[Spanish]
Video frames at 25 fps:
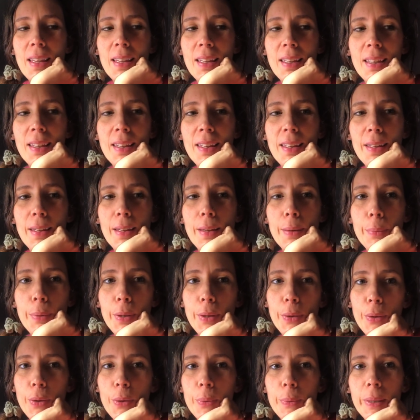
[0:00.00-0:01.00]
y
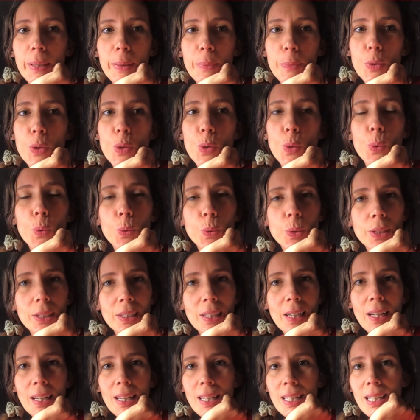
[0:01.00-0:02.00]
bueno, comeremos
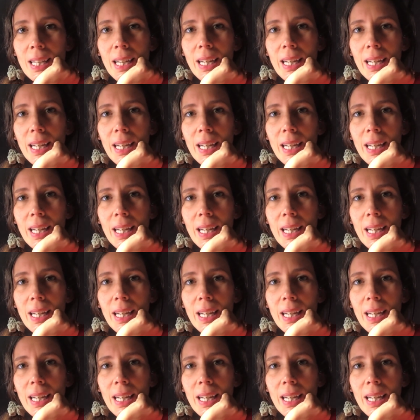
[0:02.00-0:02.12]
juntas,